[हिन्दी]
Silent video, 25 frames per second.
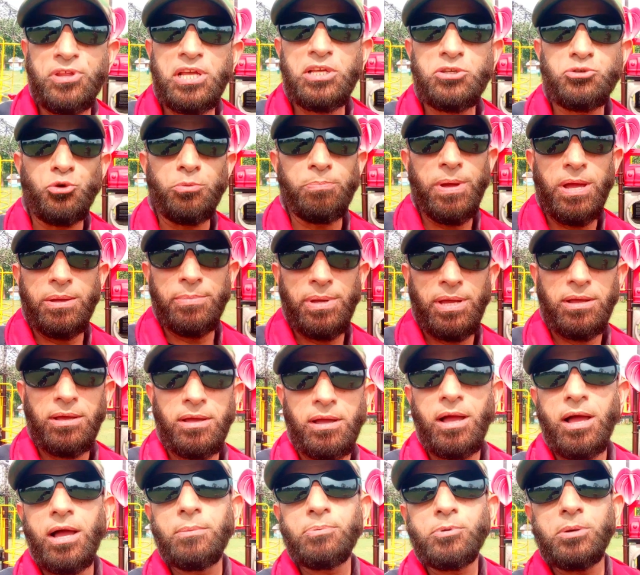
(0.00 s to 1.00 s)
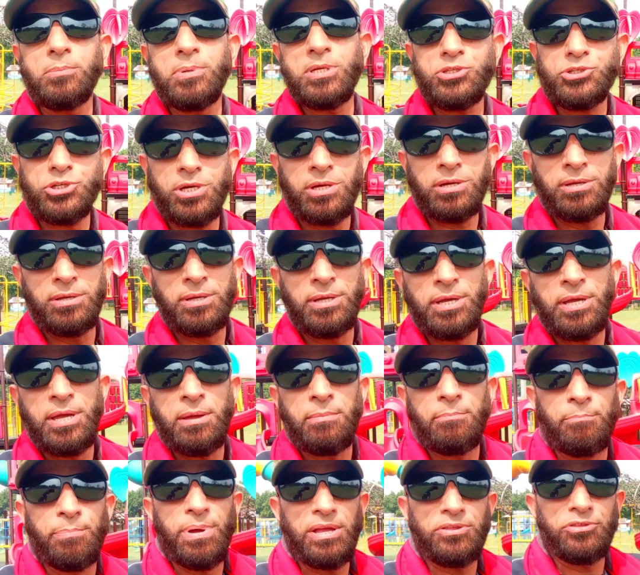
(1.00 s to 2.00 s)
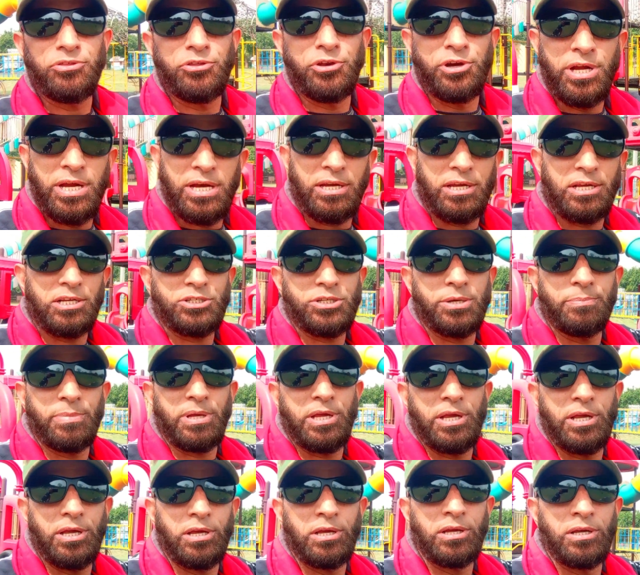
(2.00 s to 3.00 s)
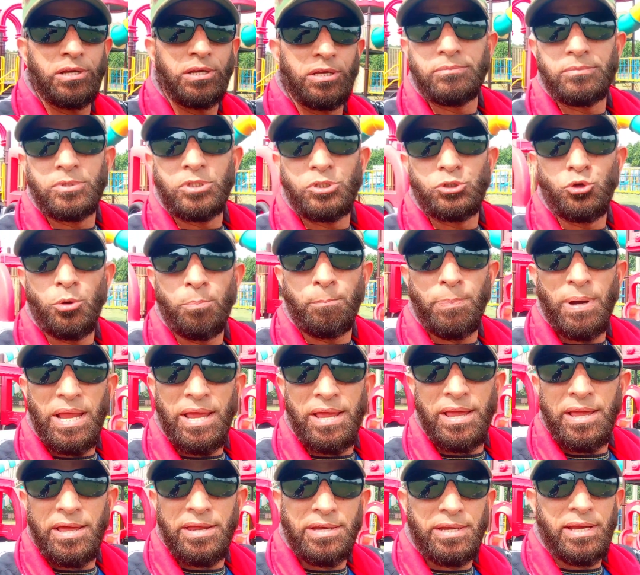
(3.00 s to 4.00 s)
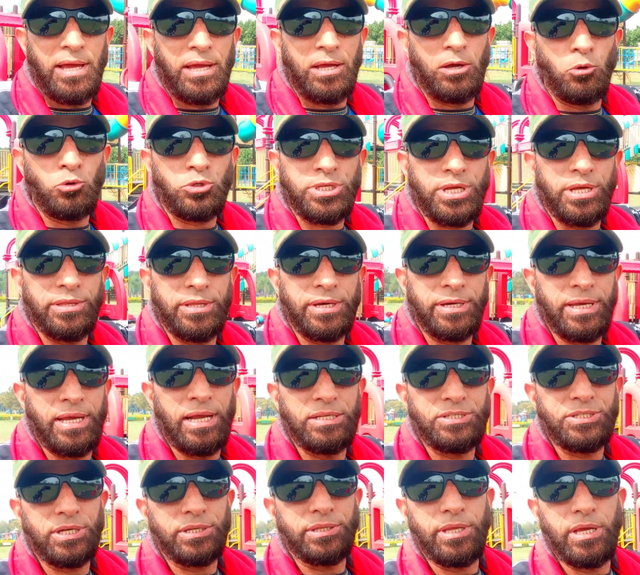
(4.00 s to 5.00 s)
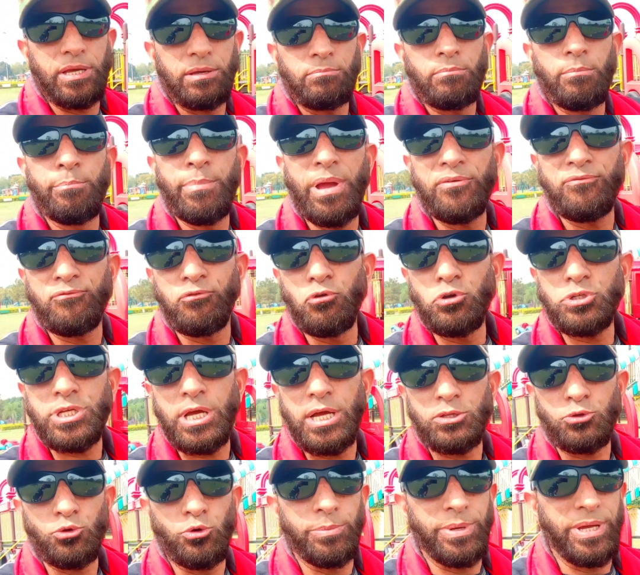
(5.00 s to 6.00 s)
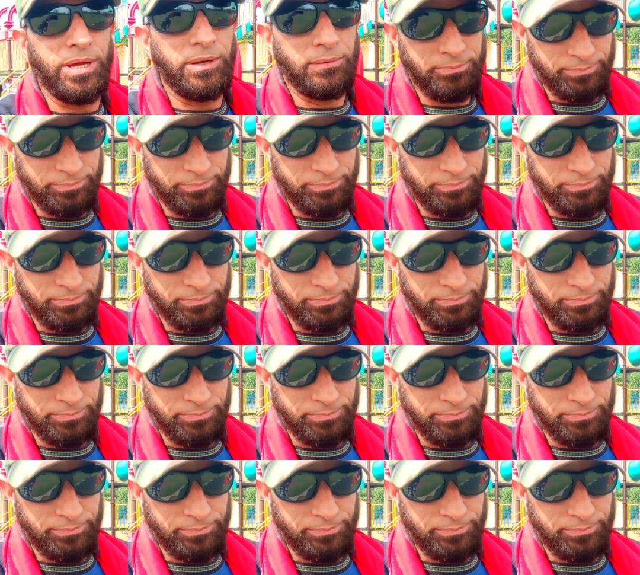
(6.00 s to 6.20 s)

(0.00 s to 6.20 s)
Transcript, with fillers: तीस रुपए में आपका बच्चा बेहतरीन किस्म की जो प्ले एरिया है उसके अंदर खेल सकता है महफूज हाथों में